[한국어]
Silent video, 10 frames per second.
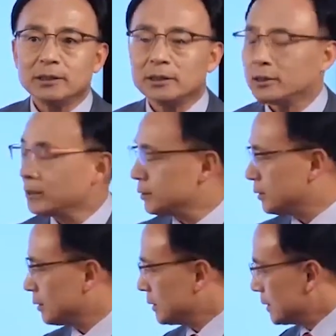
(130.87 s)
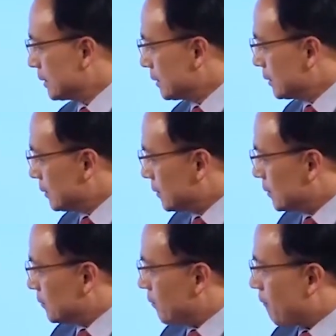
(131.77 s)
예, 그래서
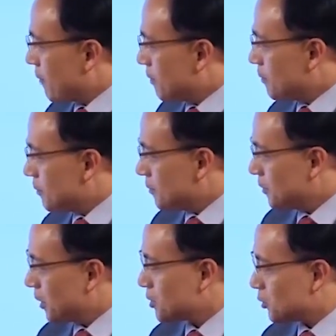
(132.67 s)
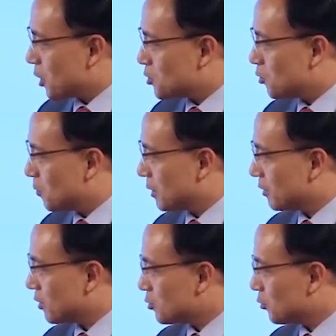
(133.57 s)
뭐 은행에서 대출
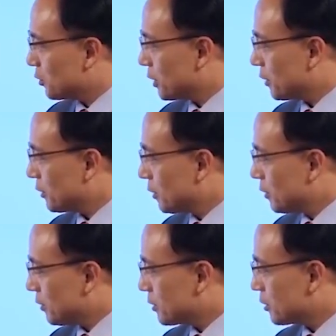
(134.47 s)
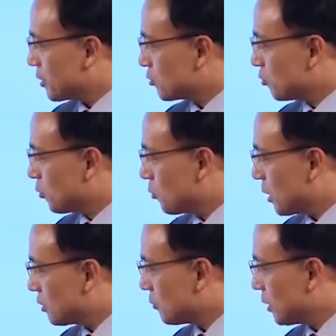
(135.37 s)
받은 게 좋은데요. 은행에서 대출 못
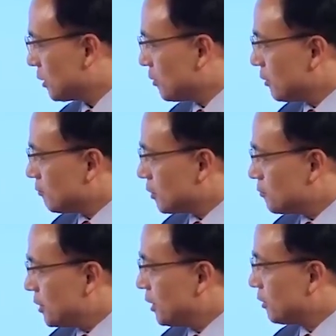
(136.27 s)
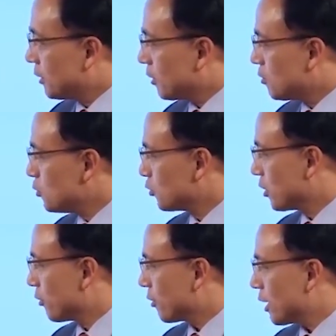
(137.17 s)
받으면 뭐 비은행
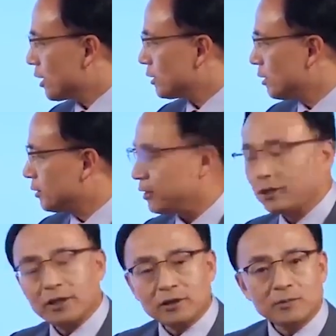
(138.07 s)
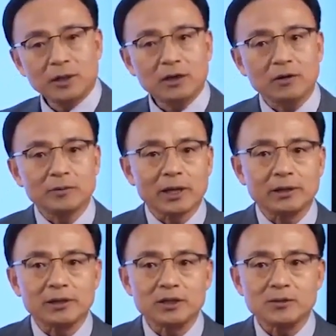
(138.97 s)
금융기관으로 가야 되는데 이렇게 금리가
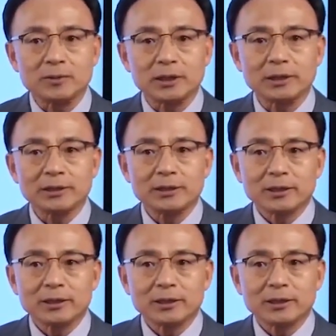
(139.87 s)
높다는 것입니다.